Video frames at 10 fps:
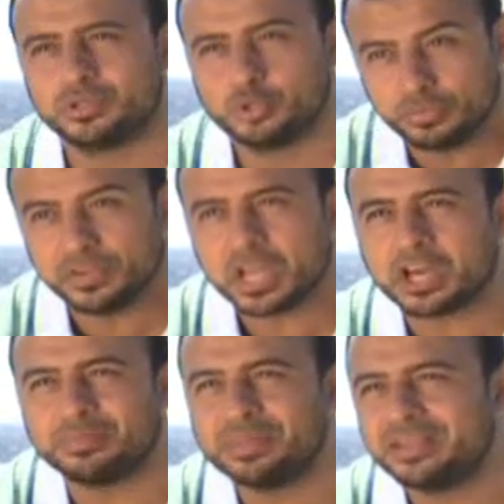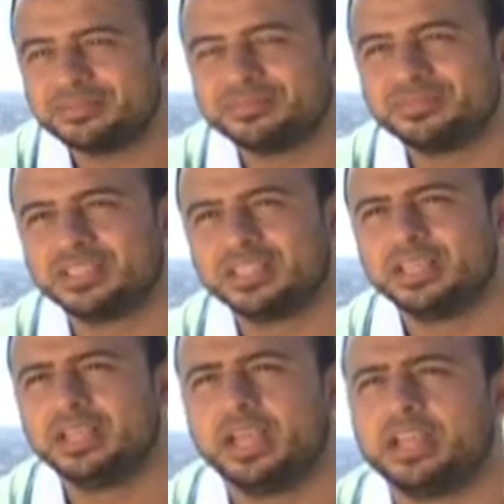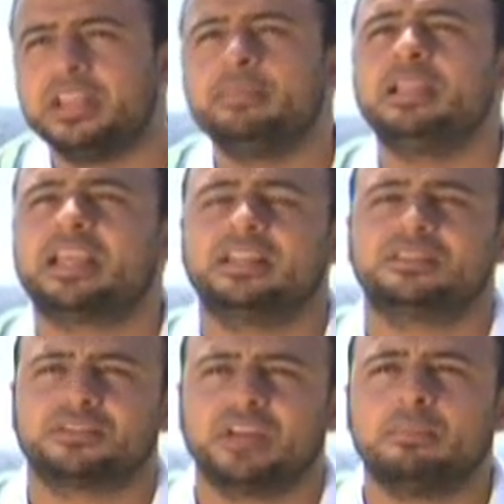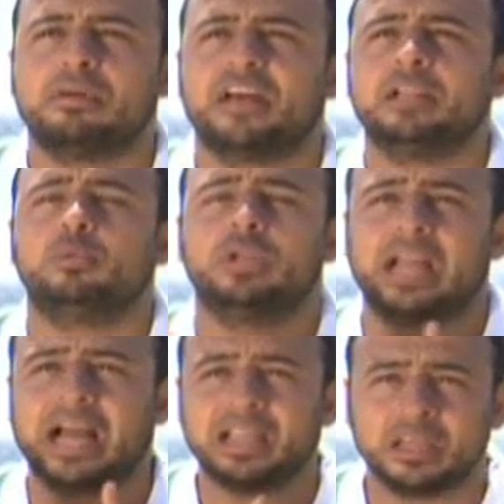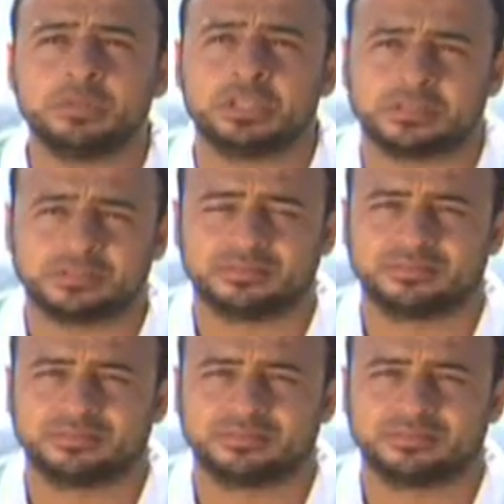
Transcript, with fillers: شوف اللقب ده النبي اللي كانت الرحمه في قلبه للعالمين